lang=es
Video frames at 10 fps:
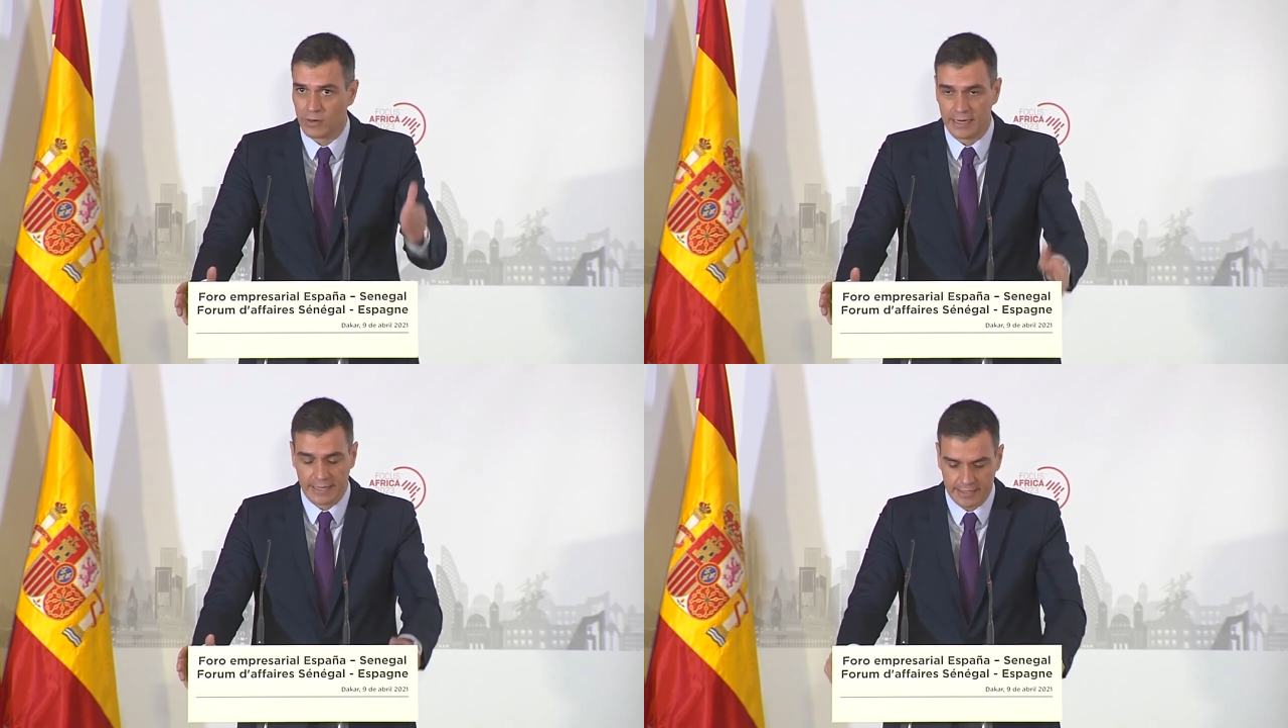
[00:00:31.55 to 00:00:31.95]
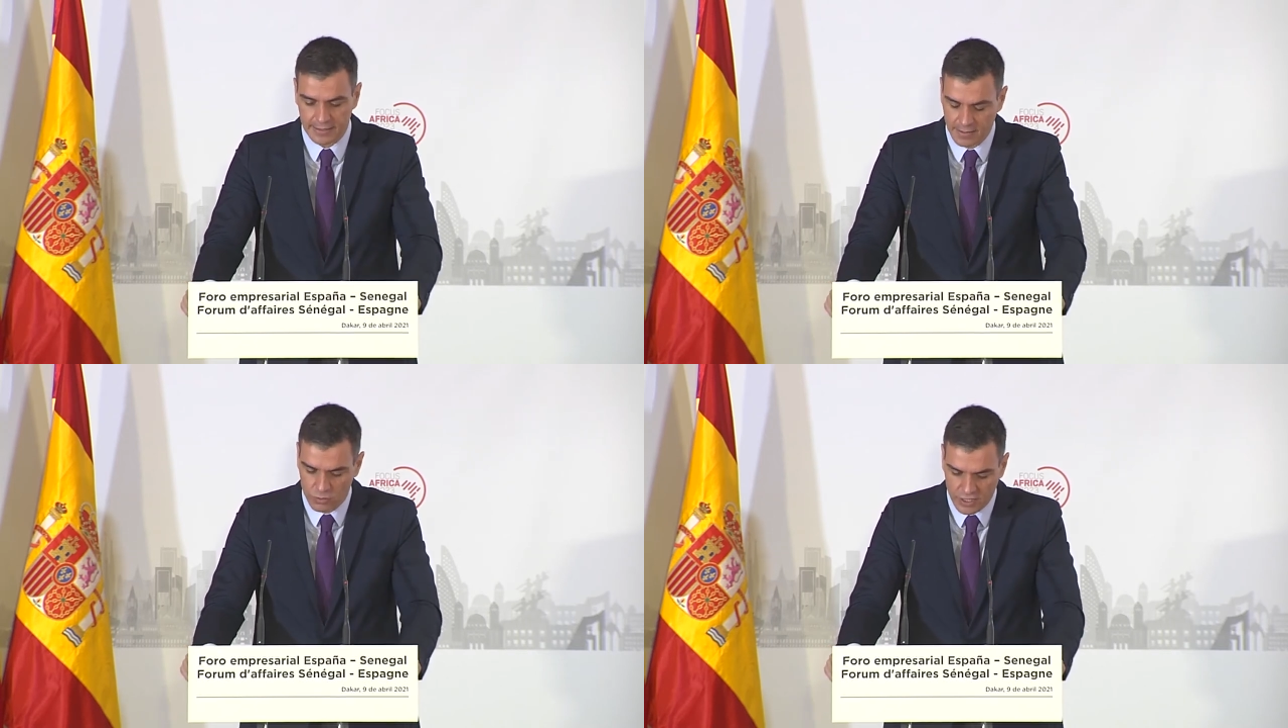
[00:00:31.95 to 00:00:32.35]
una línea que
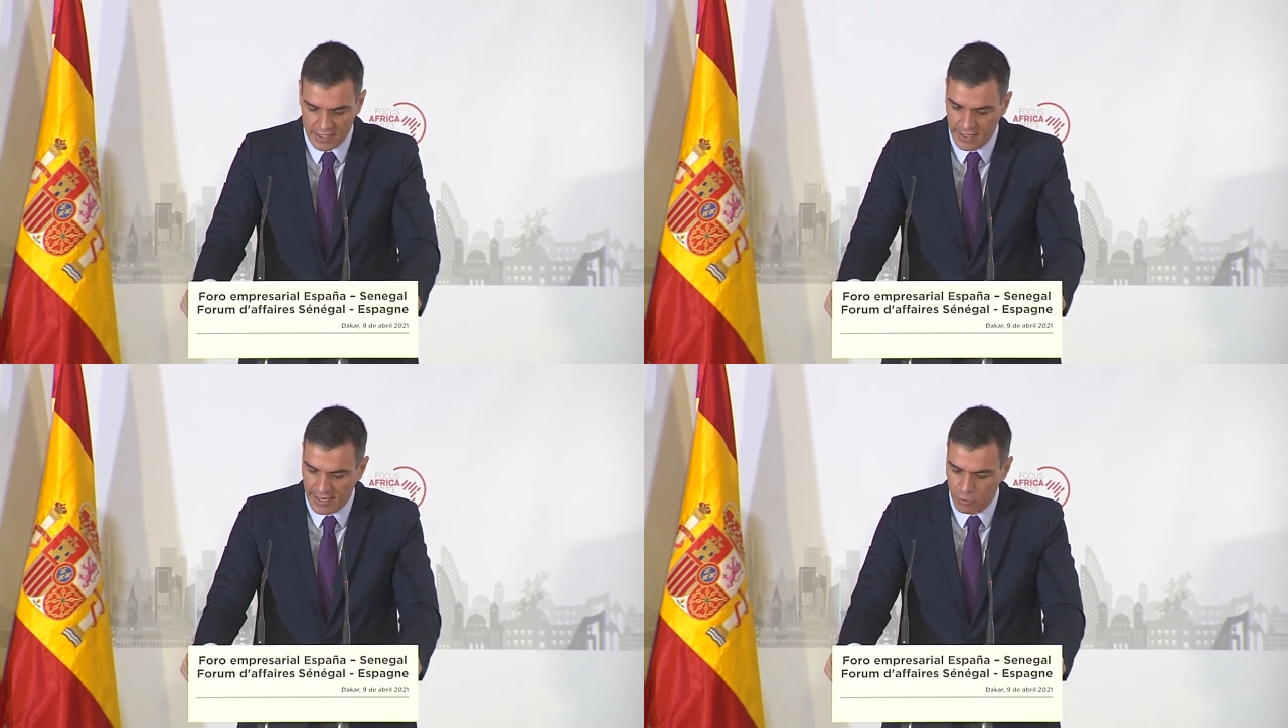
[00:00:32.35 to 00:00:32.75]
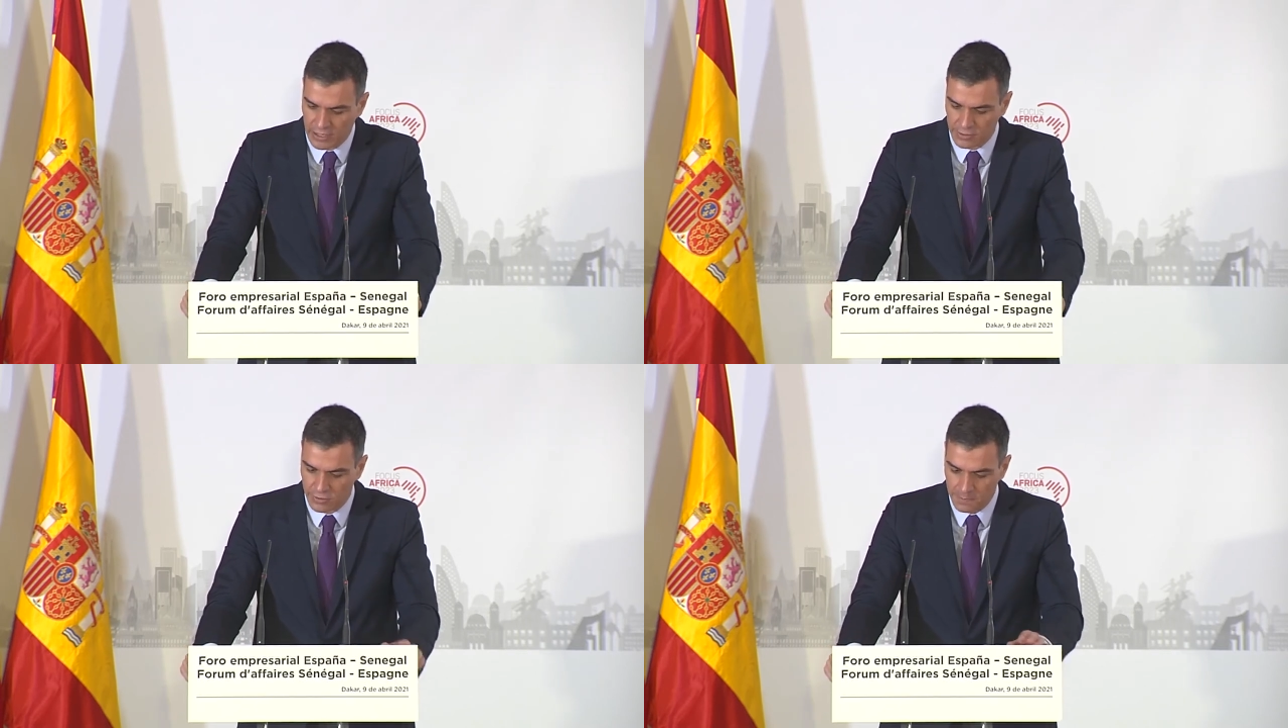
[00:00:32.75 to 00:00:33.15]
tenemos que seguir
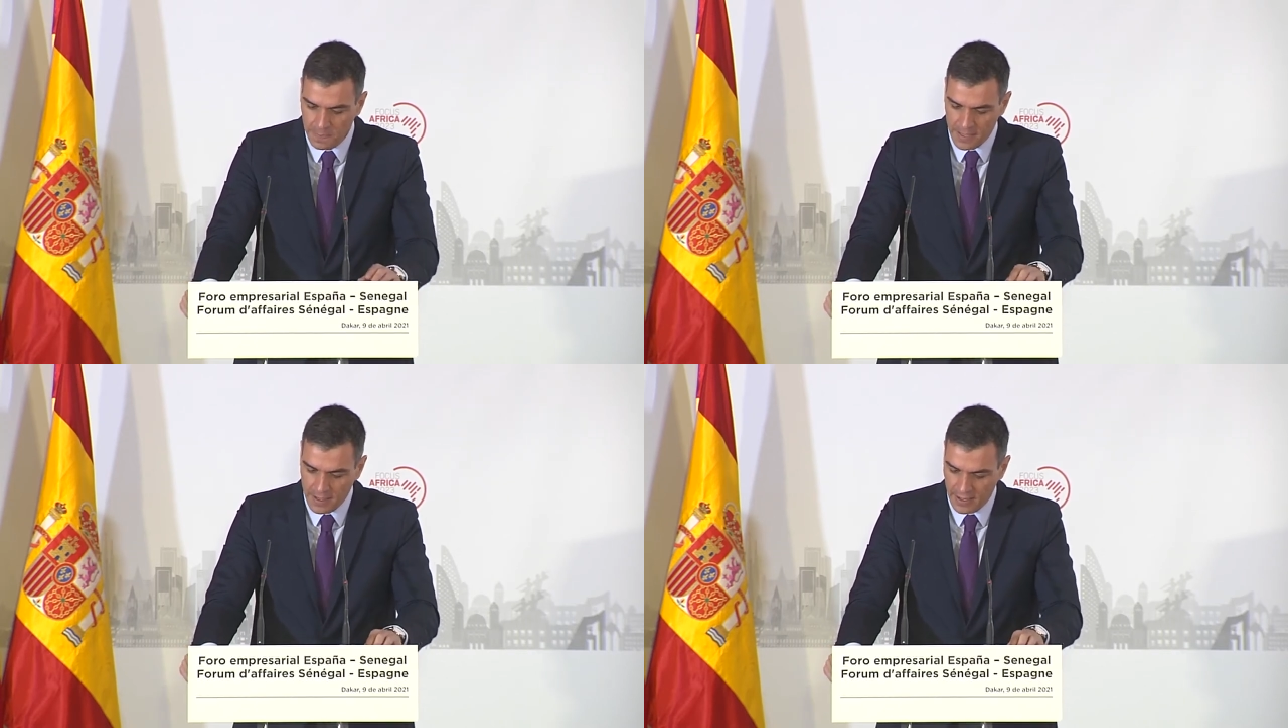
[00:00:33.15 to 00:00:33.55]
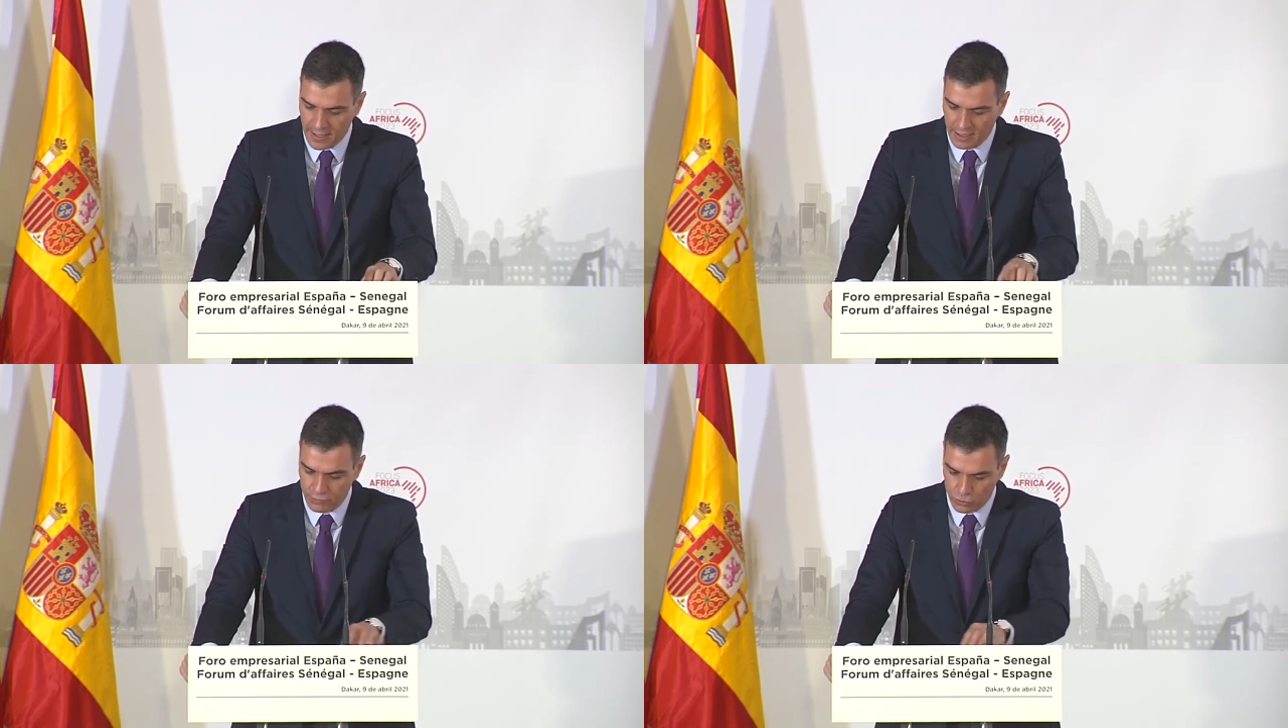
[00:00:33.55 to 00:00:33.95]
abonando
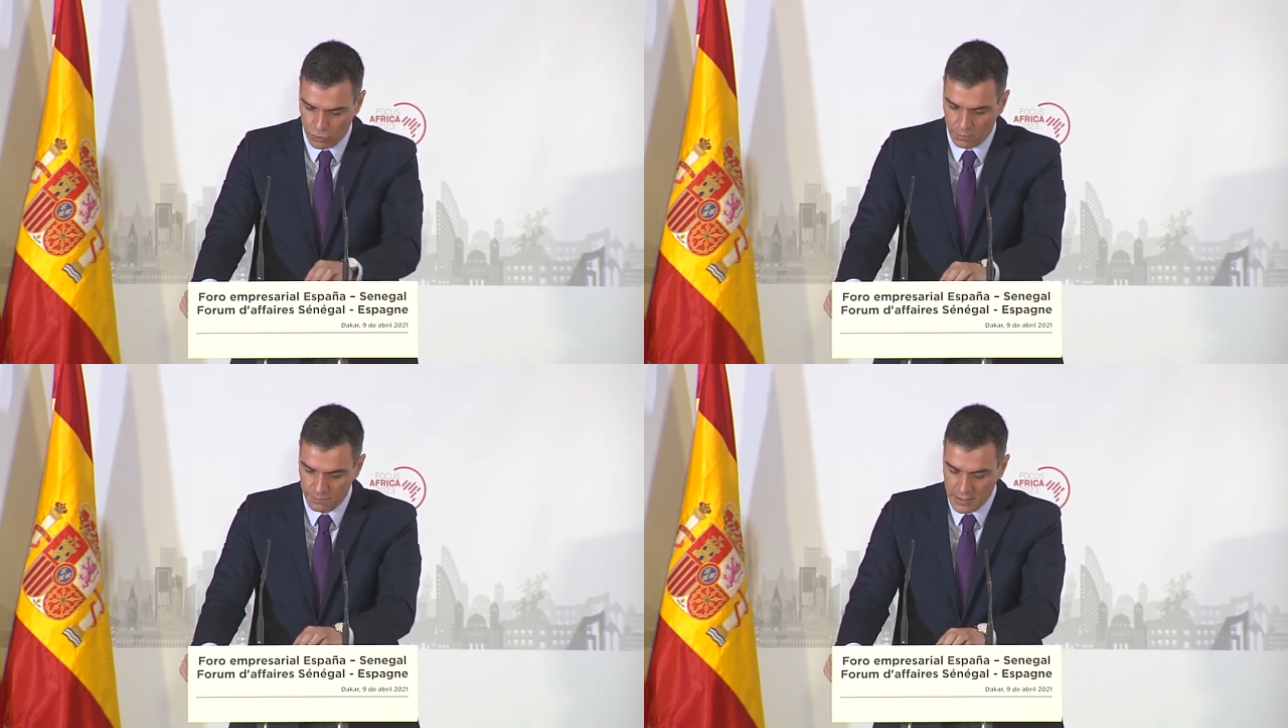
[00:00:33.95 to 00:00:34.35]
en el futuro.